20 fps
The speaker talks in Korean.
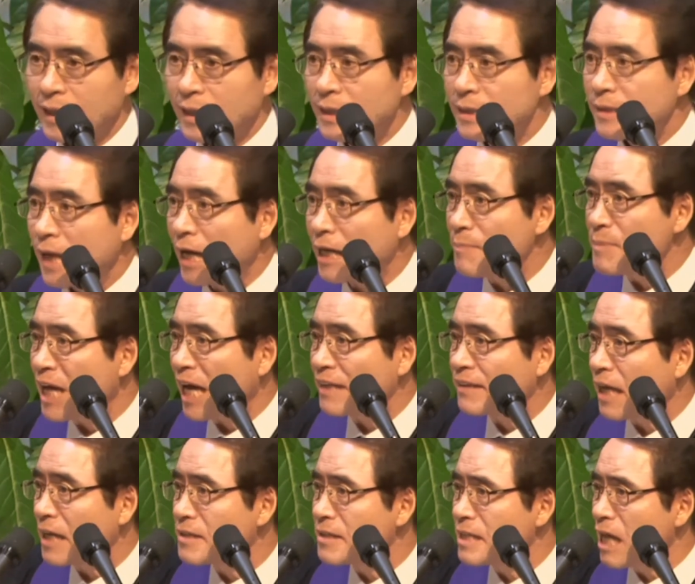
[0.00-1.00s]
사람이
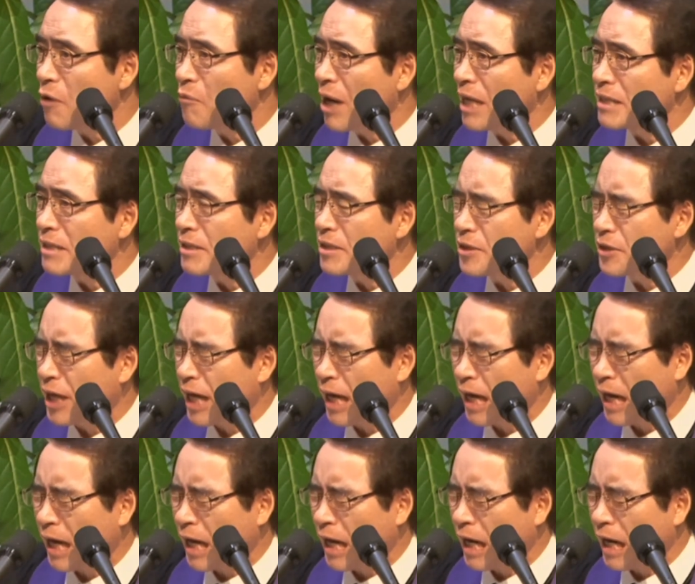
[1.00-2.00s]
같아진다고 하는 것은
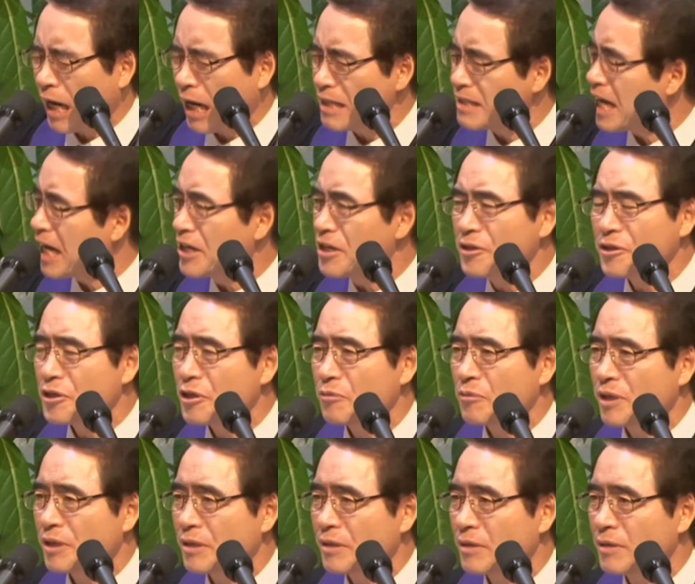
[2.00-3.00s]
굉장히
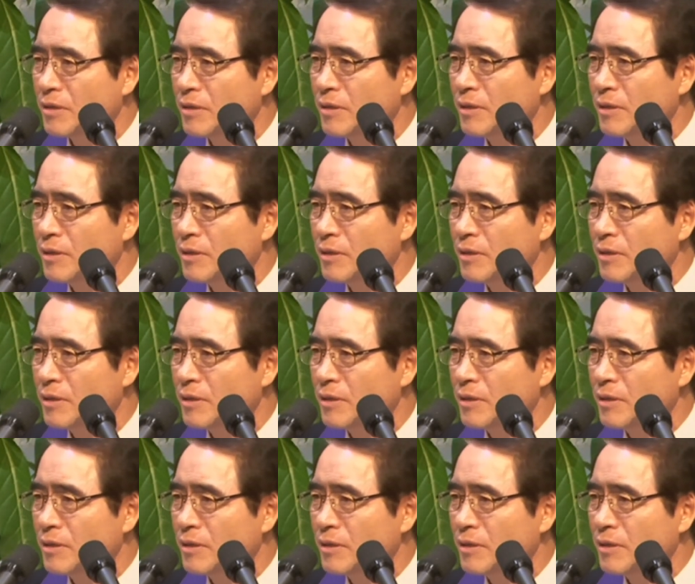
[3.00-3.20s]
어려워요.